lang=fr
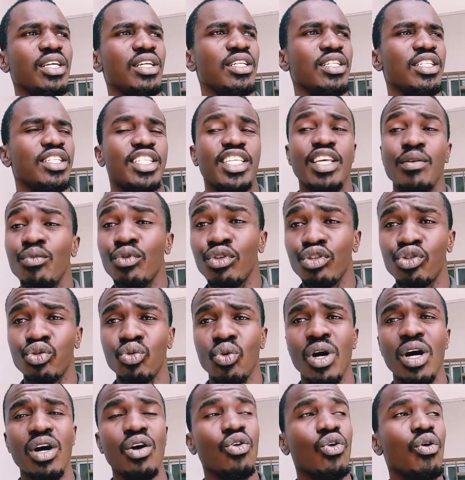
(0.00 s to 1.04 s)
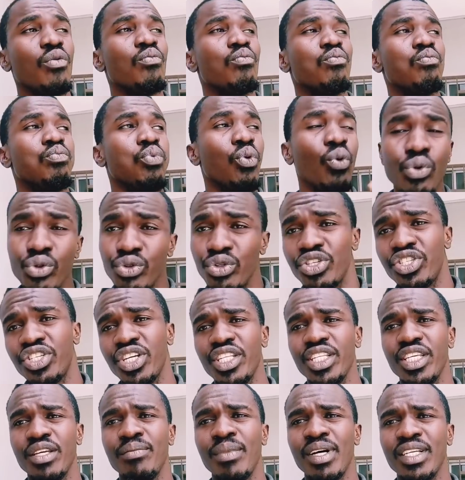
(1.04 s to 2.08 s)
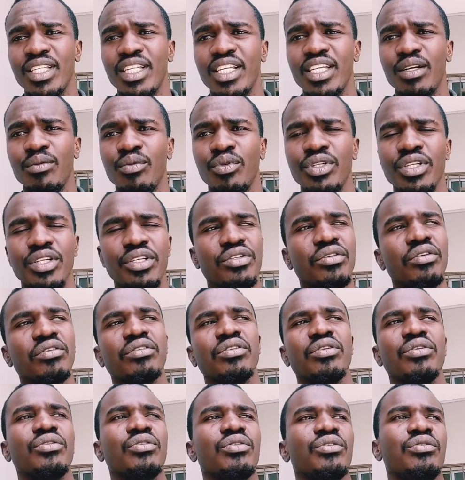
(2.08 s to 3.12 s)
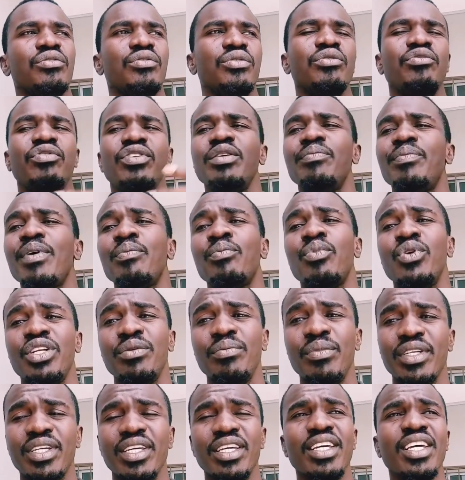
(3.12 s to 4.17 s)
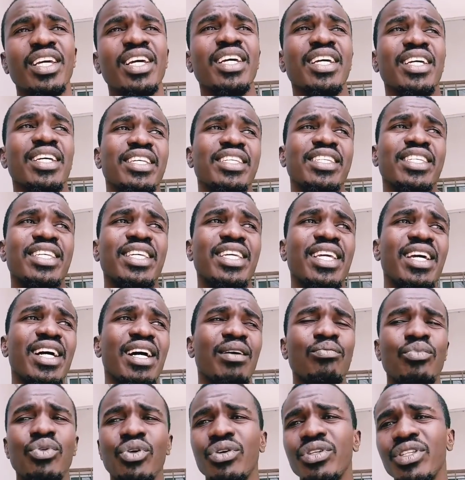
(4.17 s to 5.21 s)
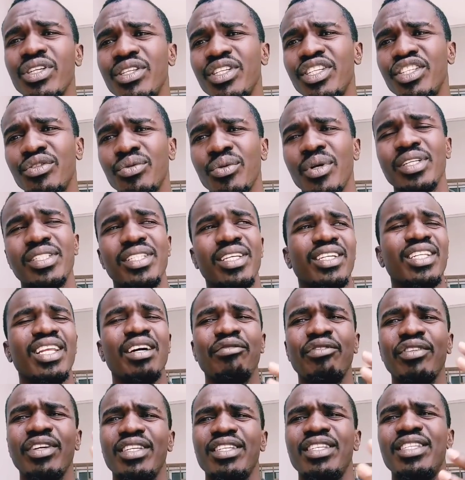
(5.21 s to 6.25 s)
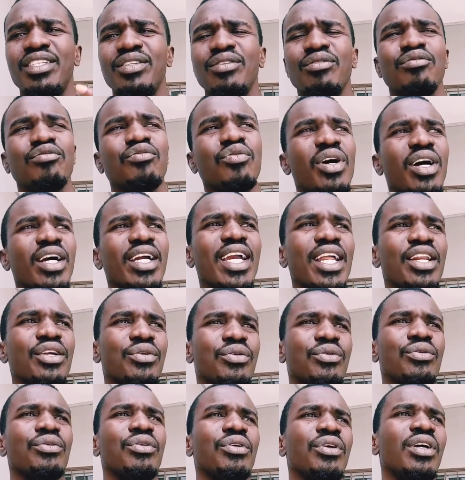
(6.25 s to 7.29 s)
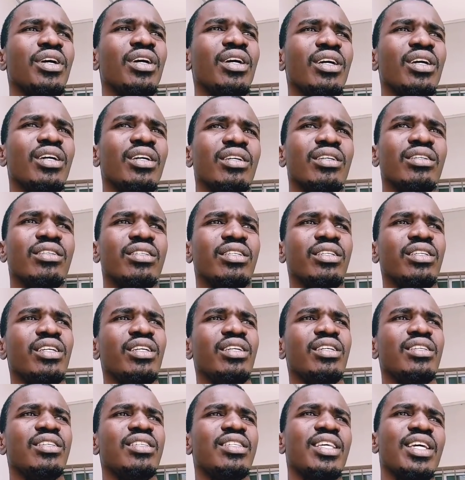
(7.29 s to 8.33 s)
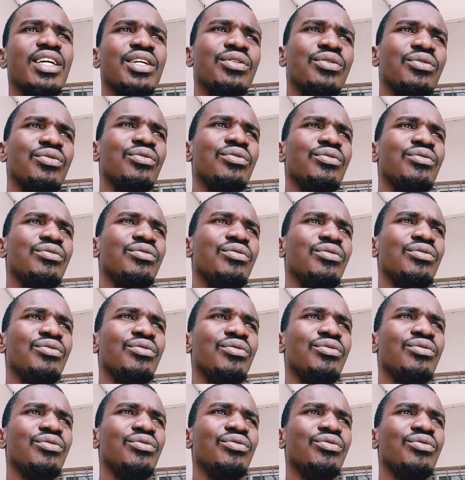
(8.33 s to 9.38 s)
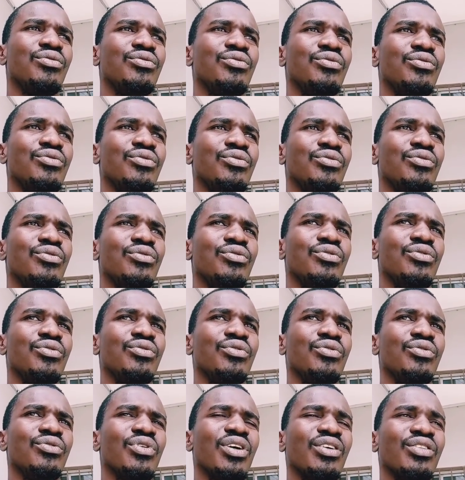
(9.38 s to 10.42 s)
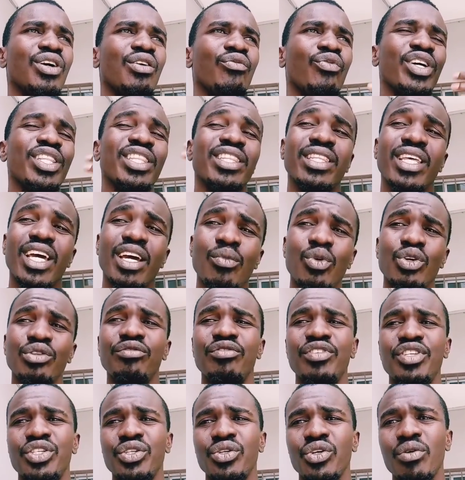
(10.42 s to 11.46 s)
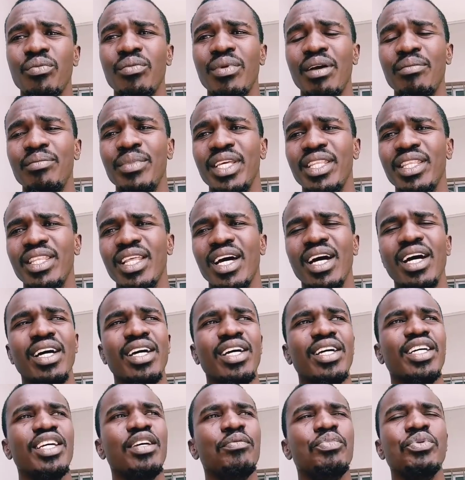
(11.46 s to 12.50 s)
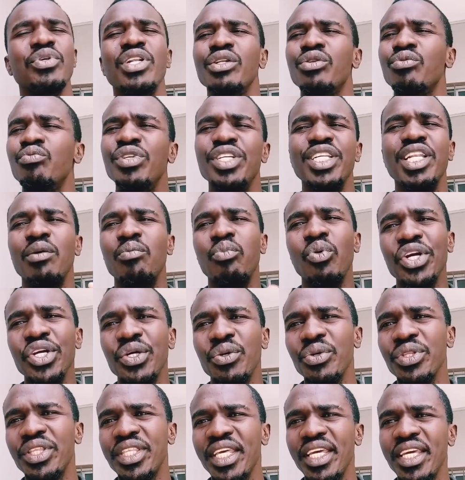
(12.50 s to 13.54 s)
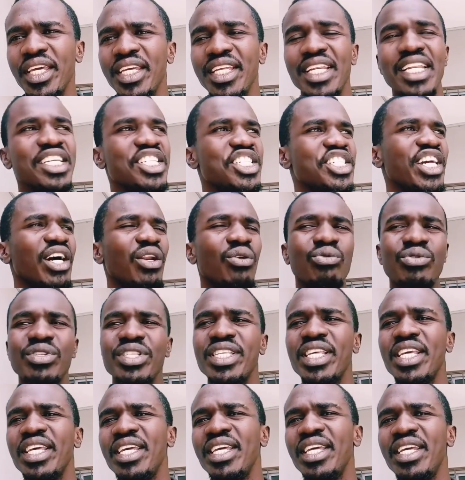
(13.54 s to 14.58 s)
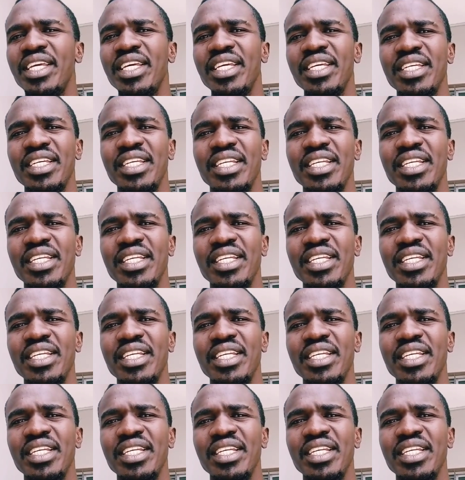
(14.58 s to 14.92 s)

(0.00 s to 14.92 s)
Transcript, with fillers: C'est mon choix, comme beaucoup de chaînes qui masquent les abonnés. Donc, ne venez pas polémiquer. Et ce qui est aberrant dans l'histoire, c'est en Afrique, ici, on voit quelqu'un qui essaie d'avoir de, une très bonne vision comme la mienne là. Et puis il est, boycotté, il est jalousé,